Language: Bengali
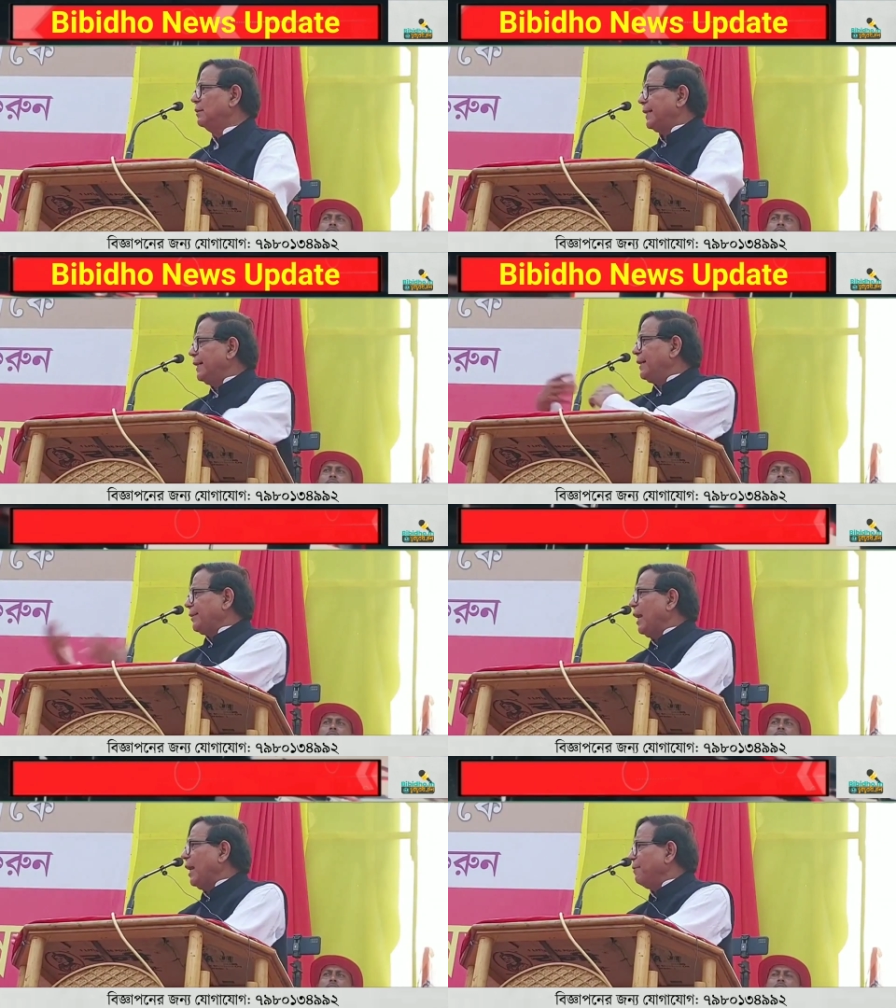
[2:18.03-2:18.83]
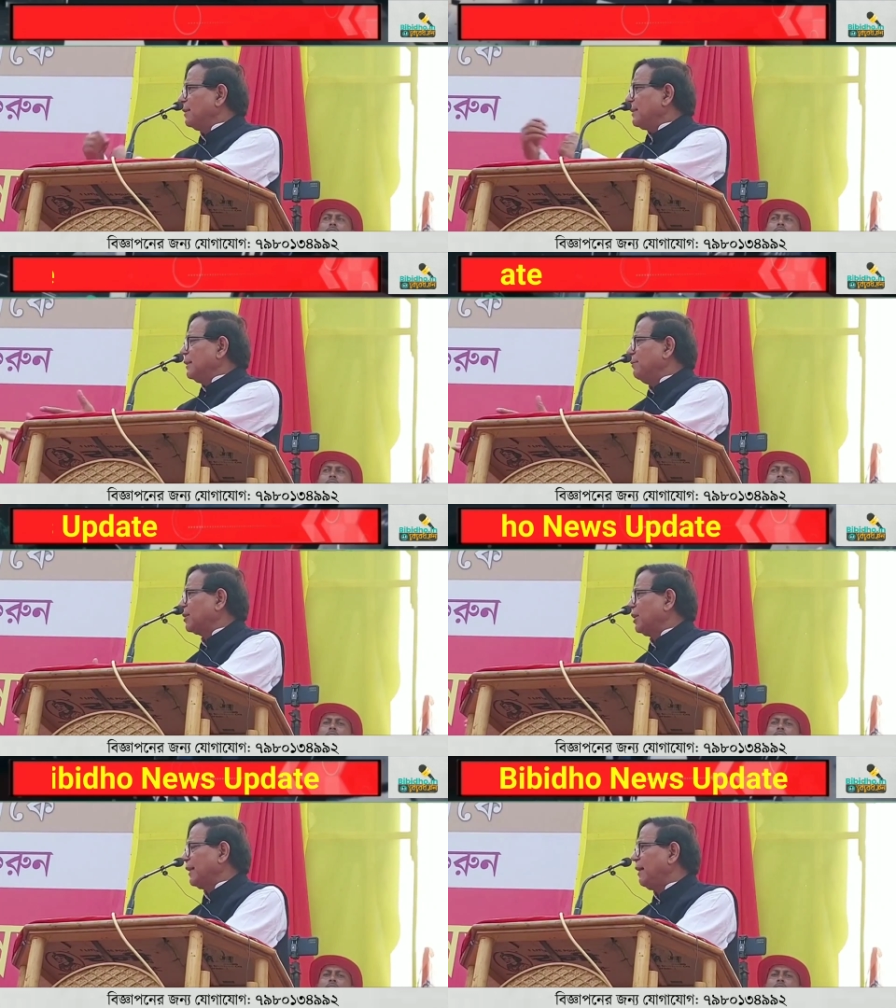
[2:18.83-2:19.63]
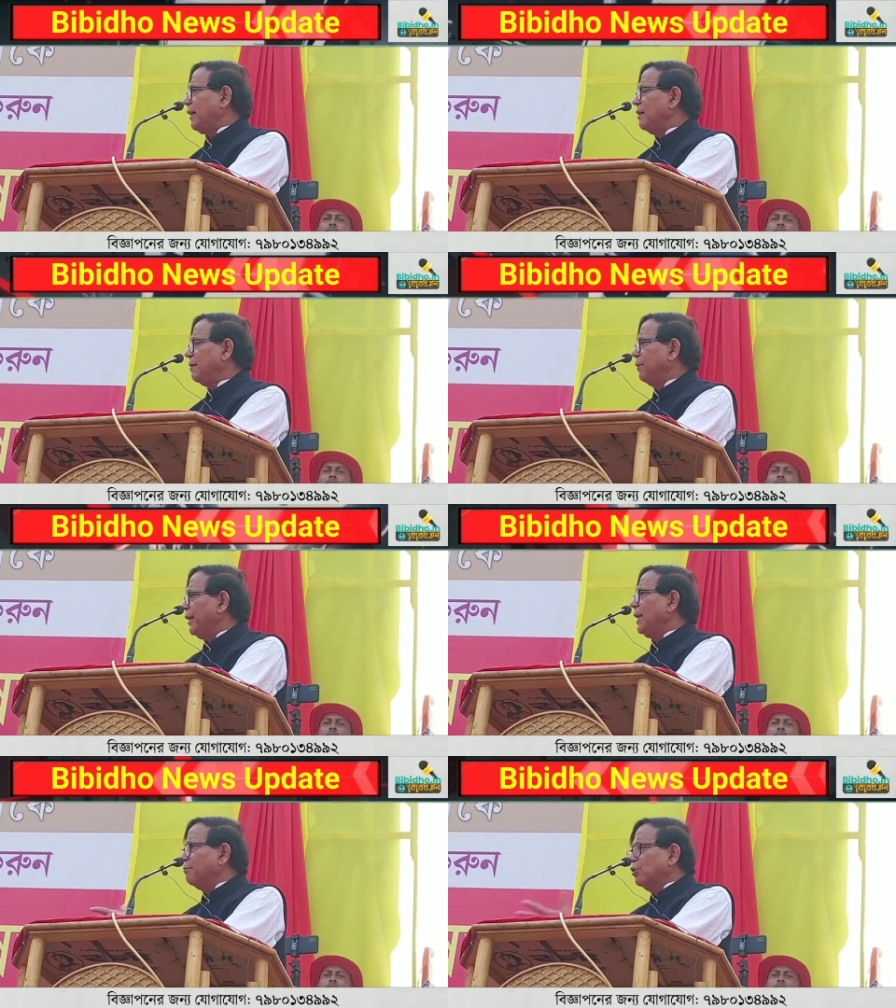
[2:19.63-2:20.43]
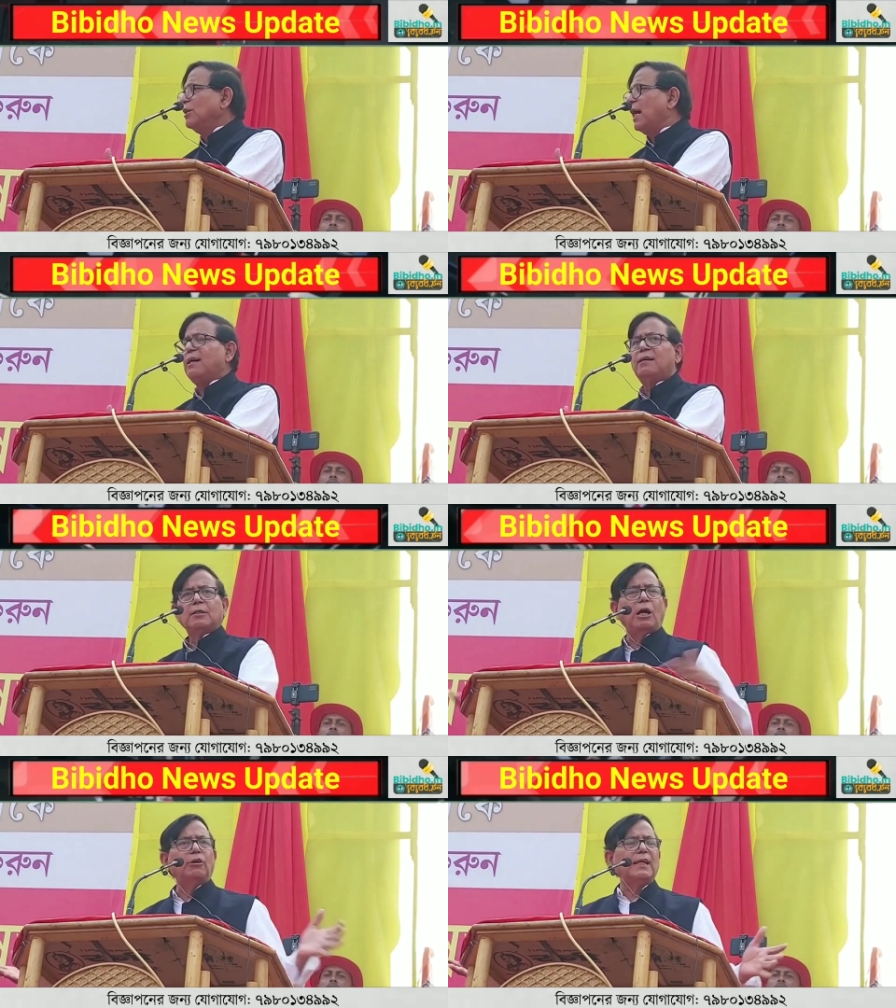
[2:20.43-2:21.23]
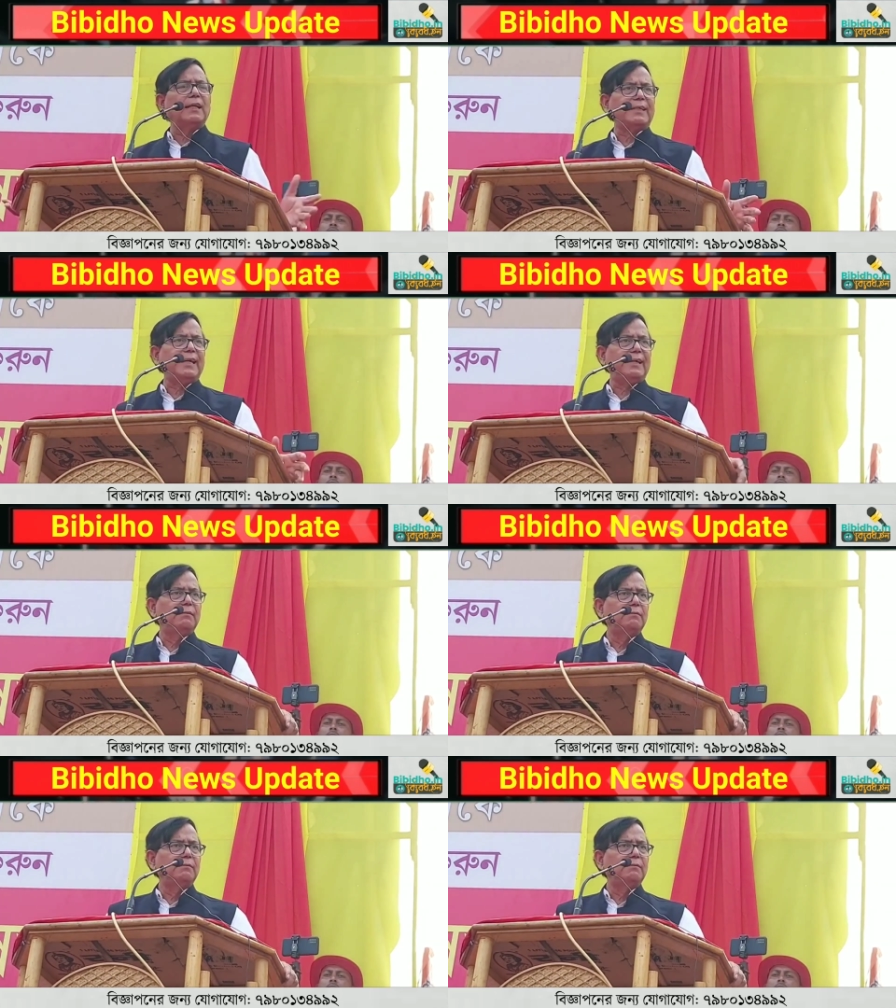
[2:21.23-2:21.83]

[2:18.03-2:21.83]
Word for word: যেখানে ট্রাইবালস আদিবাসীকে ভিল মুন্ডা সাঁওতালকে